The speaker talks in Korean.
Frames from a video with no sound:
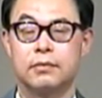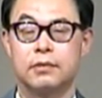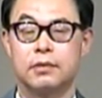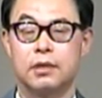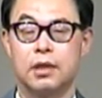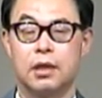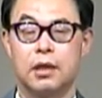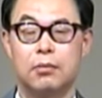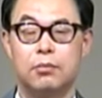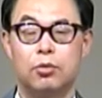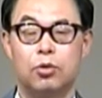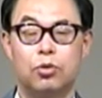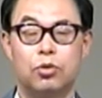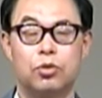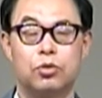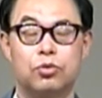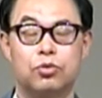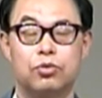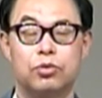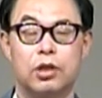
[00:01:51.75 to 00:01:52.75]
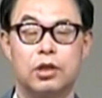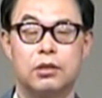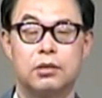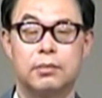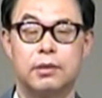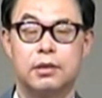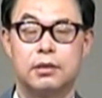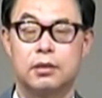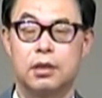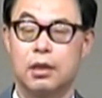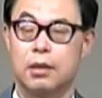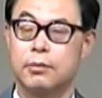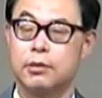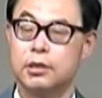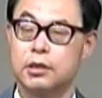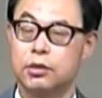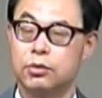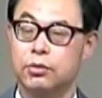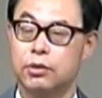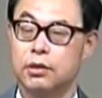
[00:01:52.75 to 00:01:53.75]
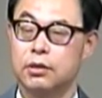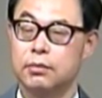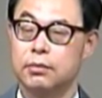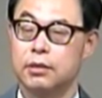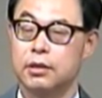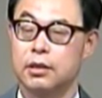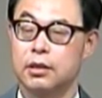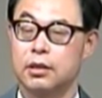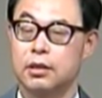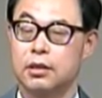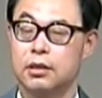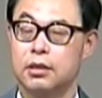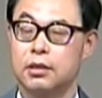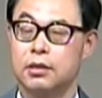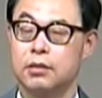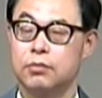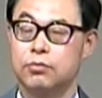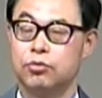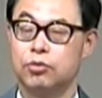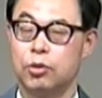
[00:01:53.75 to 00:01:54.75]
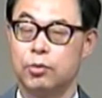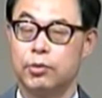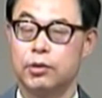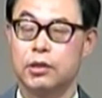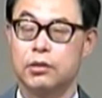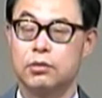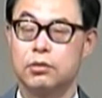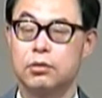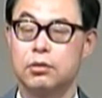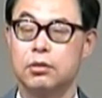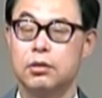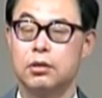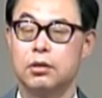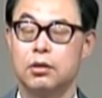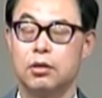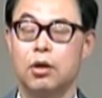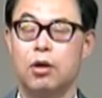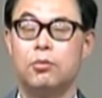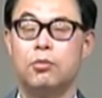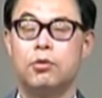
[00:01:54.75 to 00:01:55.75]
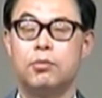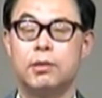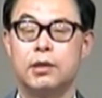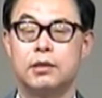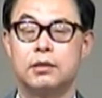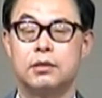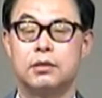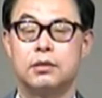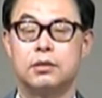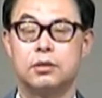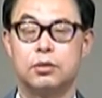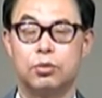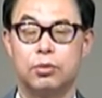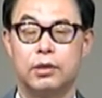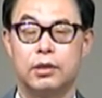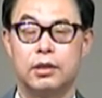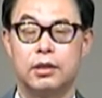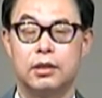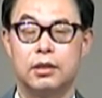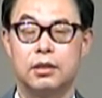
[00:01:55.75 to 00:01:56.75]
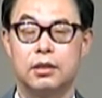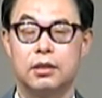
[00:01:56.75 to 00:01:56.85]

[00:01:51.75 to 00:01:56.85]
사람 모으는 것도 중요하지만 사람을 키워야 됩니다. 무엇보다도 거목 만드는 교회.